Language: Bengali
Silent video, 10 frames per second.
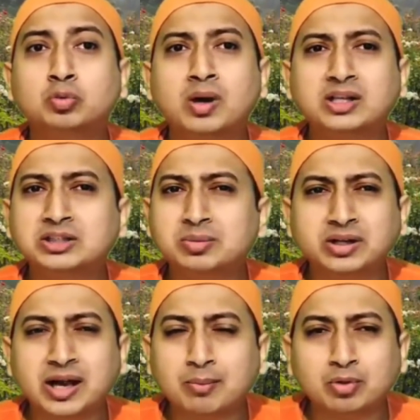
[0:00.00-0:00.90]
তোমার
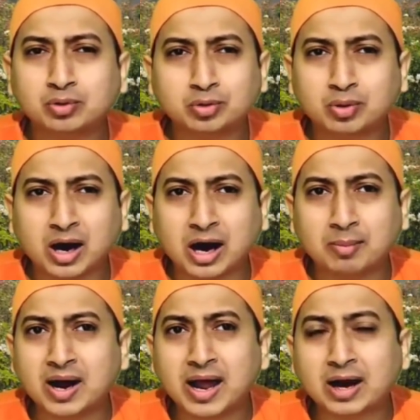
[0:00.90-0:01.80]
জীবনে এমন কোনো
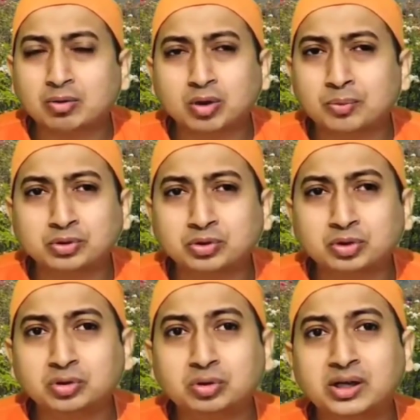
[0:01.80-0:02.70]
আভা এখনো পর্যন্ত